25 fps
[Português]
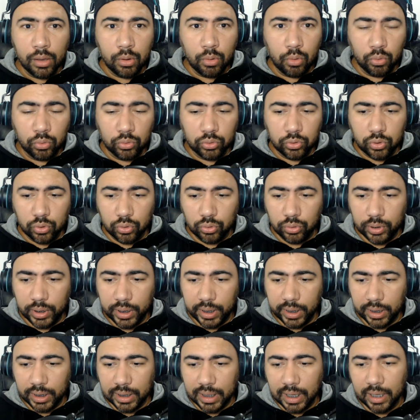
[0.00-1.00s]

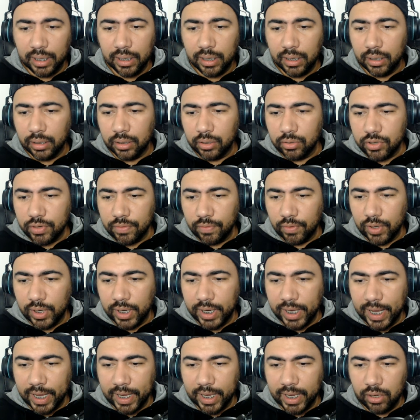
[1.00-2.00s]
controle, tá? Então já vou
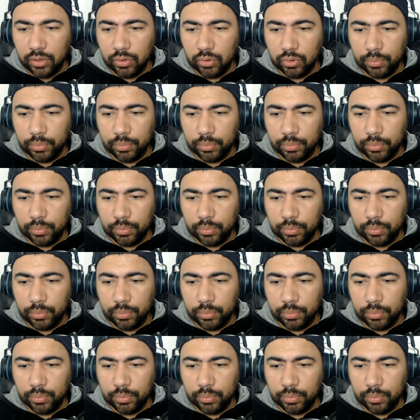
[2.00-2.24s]
clicar aqui em